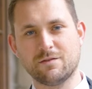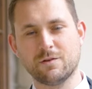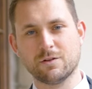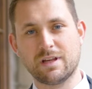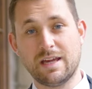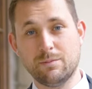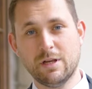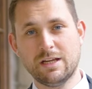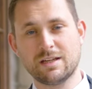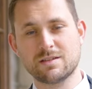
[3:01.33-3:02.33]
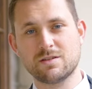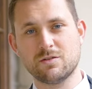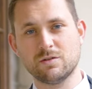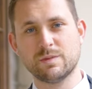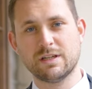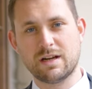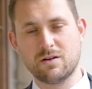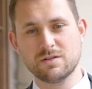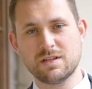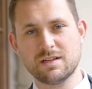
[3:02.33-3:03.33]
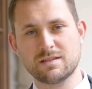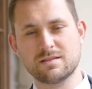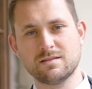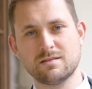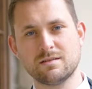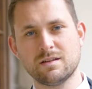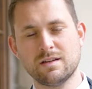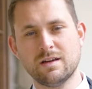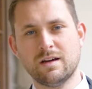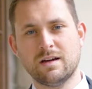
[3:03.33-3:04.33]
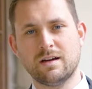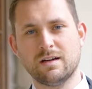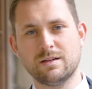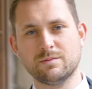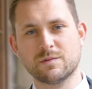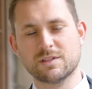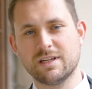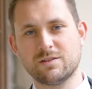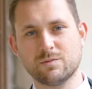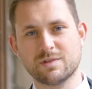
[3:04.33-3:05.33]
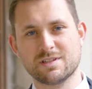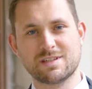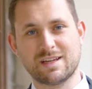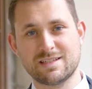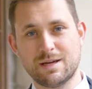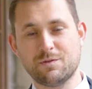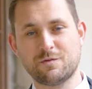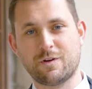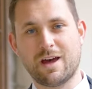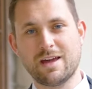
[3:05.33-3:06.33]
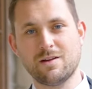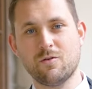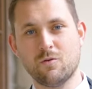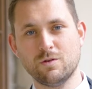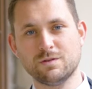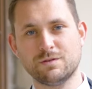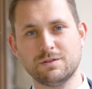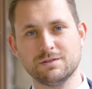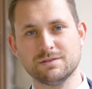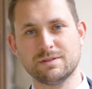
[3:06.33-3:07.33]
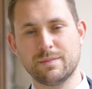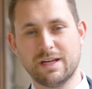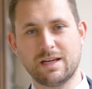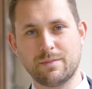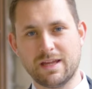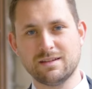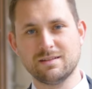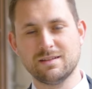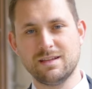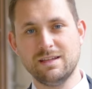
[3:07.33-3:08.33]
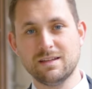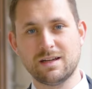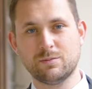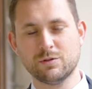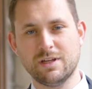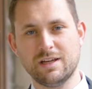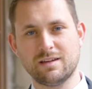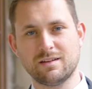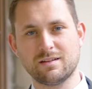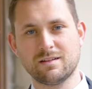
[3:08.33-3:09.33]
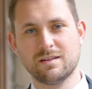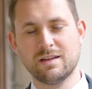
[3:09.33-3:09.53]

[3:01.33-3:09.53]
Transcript: Einführung der E-Medikation bei den Hausärzten. Ähm, das geht um das rezeptfreie Holen von Medikamenten in den Apotheken.